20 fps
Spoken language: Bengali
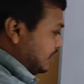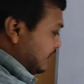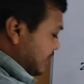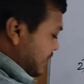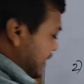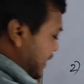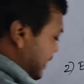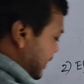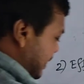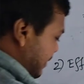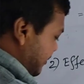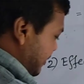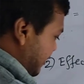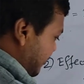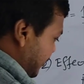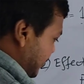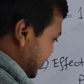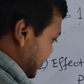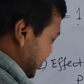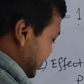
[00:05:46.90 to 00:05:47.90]
তাহলে এখানে
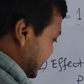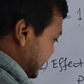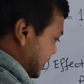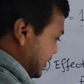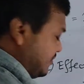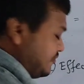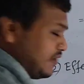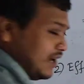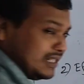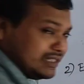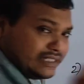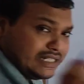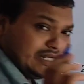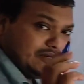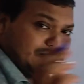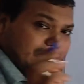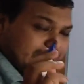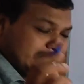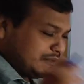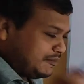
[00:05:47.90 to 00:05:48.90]
আমরা বসিয়ে দেখি ফার্স্ট
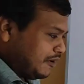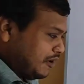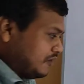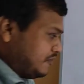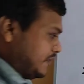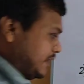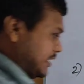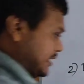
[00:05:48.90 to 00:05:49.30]
ইউনিটি পাওয়ার